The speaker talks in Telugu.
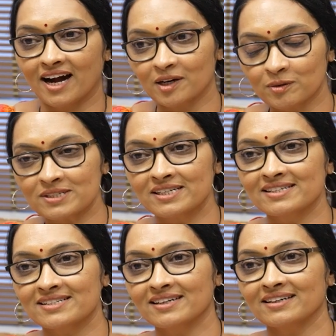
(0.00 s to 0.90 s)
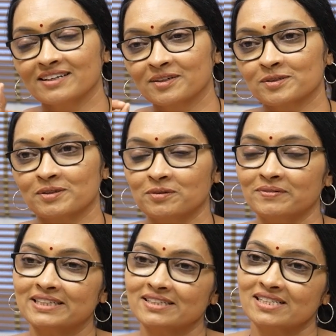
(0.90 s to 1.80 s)
ఆ రోజు నుంచి ఈ రోజు వరకు
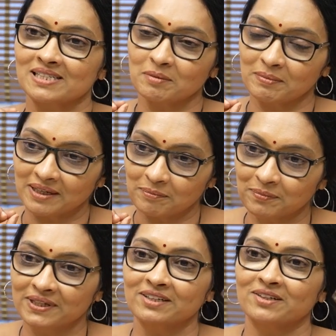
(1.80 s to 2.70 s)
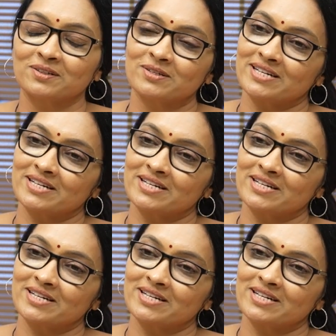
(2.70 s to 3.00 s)
వెయిట్ చేస్తే మిమ్మల్ని ఎప్పుడు ఇంటర్వ్యూ